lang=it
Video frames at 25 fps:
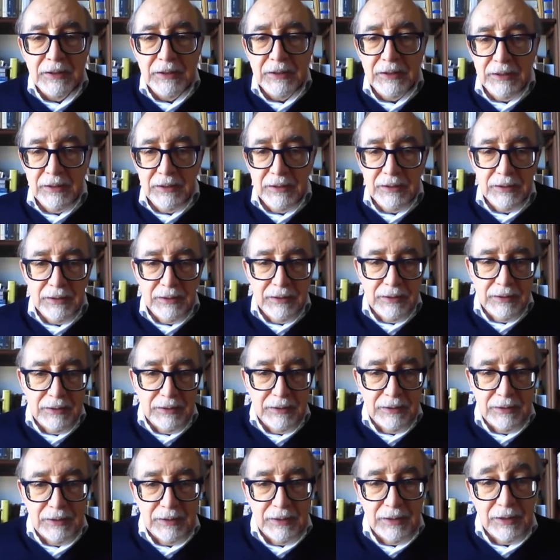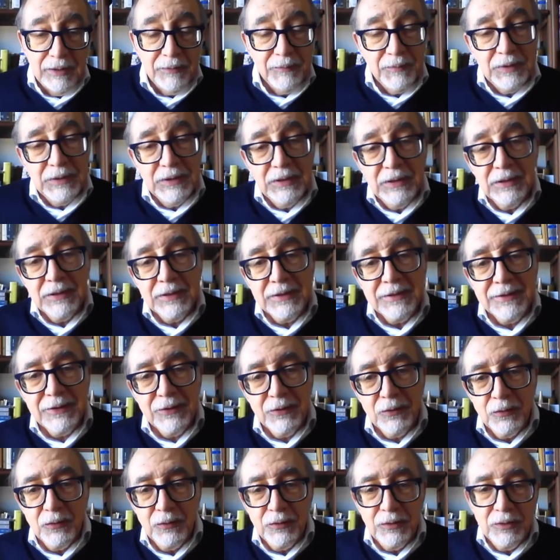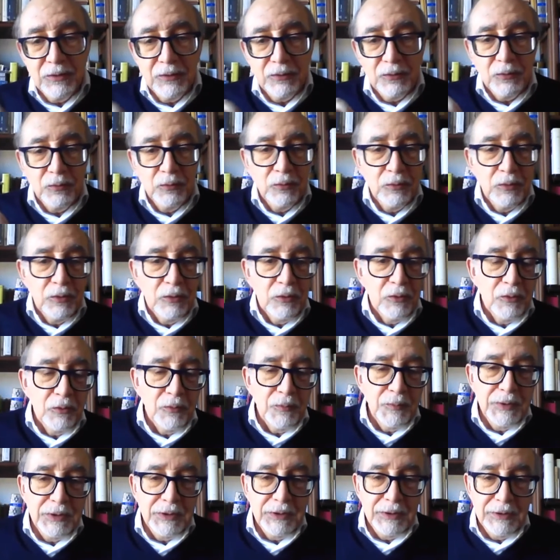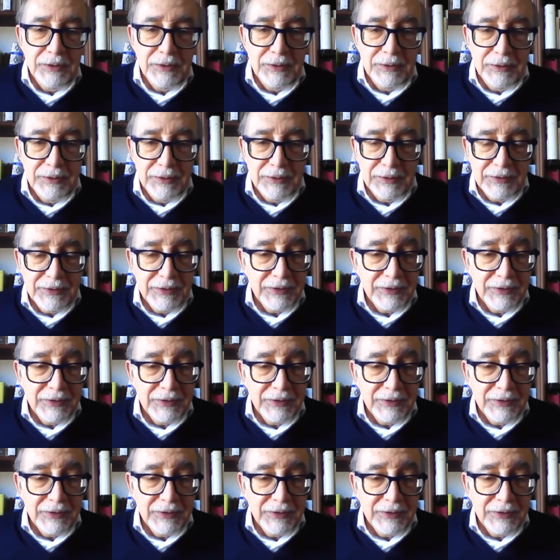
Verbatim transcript: e eh, la meditazione su come eh,